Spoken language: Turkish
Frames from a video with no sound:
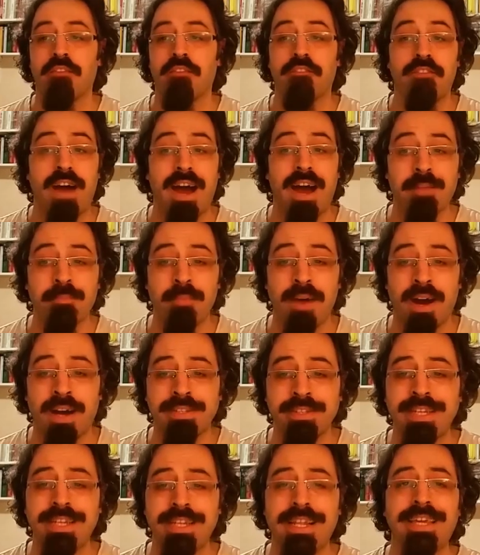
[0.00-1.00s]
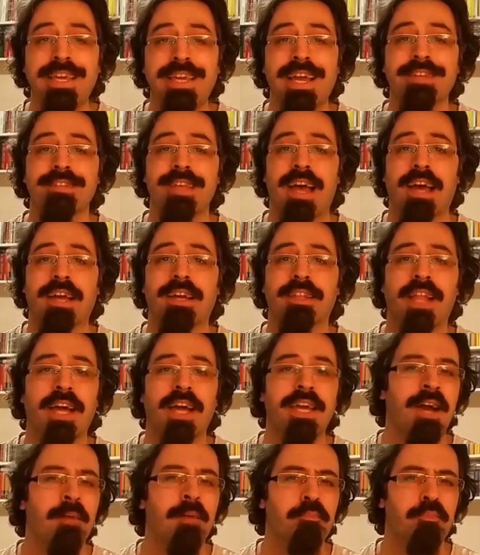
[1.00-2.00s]
fermanıyla
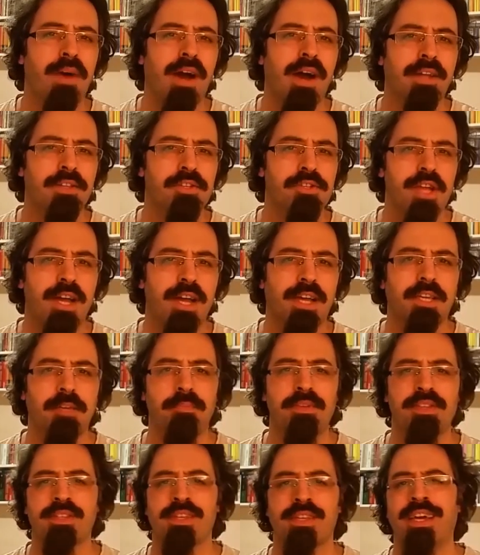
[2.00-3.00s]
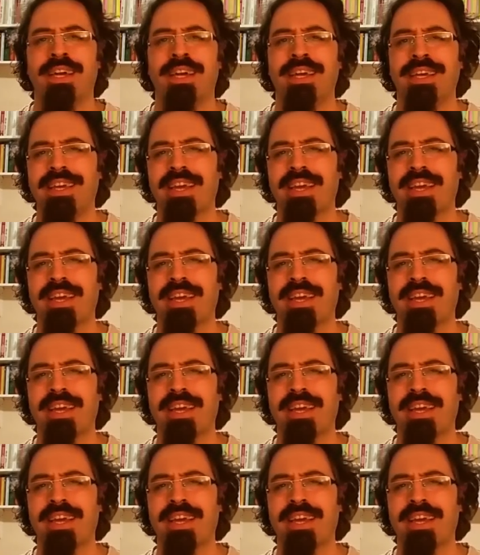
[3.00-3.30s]
yasaklayan padişah ki biz yasak